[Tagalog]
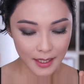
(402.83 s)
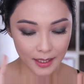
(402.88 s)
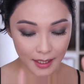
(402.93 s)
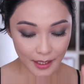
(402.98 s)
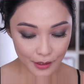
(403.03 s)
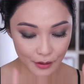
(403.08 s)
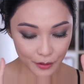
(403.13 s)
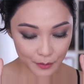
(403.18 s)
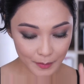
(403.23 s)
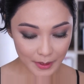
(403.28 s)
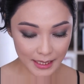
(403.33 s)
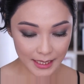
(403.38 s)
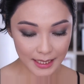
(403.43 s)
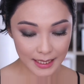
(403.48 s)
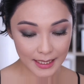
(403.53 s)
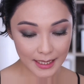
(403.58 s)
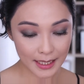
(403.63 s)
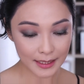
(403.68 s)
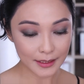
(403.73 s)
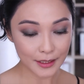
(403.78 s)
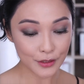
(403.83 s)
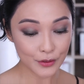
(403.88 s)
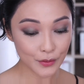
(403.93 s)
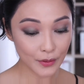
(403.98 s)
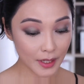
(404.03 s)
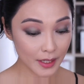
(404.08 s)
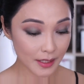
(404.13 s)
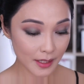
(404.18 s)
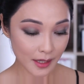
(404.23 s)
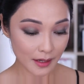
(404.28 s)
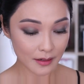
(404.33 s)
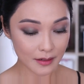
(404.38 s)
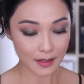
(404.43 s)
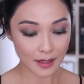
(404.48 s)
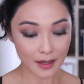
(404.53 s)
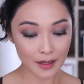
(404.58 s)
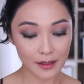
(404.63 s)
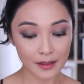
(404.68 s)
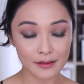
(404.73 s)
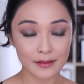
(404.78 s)
Ngayon, balikan natin yung eye
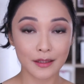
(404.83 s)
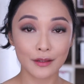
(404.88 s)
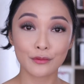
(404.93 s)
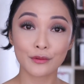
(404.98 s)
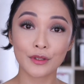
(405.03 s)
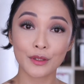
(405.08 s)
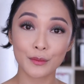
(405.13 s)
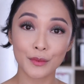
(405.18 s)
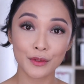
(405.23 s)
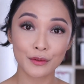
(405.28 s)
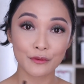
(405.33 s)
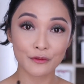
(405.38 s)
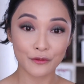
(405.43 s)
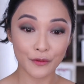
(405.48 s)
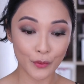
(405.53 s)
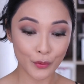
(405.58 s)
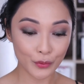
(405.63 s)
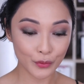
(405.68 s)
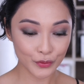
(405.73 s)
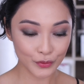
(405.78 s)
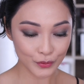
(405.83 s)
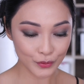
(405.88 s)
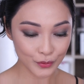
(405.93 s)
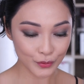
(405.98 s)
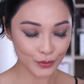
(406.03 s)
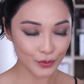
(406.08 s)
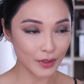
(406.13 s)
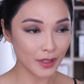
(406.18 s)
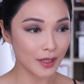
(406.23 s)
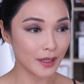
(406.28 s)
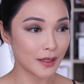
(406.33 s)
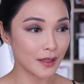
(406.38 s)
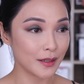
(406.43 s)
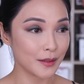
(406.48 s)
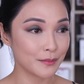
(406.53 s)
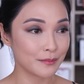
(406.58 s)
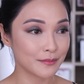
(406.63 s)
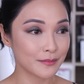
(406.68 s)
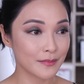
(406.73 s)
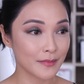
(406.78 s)
area kasi ito naman yung focus nung
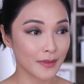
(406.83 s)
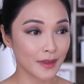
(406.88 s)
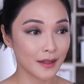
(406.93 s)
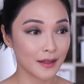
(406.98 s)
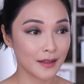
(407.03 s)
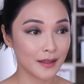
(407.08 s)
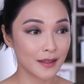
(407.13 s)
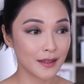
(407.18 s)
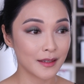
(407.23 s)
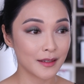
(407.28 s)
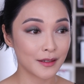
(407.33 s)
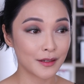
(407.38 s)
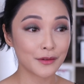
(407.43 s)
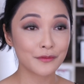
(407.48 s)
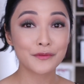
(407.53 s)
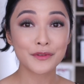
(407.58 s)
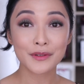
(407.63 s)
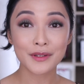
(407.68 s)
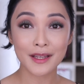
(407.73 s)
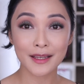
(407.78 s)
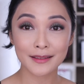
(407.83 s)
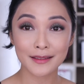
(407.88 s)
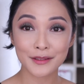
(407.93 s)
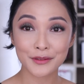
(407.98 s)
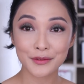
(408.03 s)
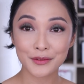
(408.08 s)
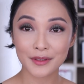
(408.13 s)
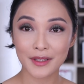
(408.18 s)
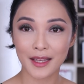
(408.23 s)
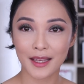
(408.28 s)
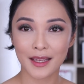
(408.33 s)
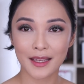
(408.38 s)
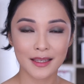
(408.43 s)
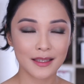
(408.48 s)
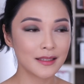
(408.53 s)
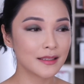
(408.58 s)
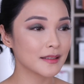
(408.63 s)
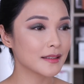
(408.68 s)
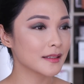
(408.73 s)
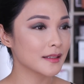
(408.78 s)
um, review natin
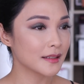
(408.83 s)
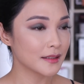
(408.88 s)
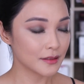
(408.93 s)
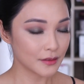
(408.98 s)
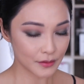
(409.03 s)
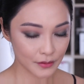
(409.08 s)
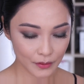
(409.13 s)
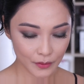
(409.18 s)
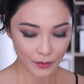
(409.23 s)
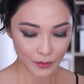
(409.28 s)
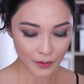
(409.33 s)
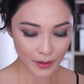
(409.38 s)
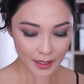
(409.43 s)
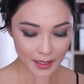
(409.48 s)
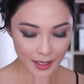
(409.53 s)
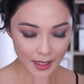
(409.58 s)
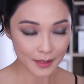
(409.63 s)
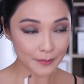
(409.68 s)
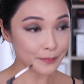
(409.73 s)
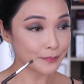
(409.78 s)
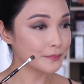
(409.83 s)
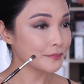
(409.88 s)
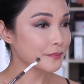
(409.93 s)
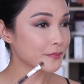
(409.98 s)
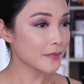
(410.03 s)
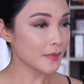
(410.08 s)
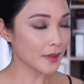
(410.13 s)
today. So, ayan.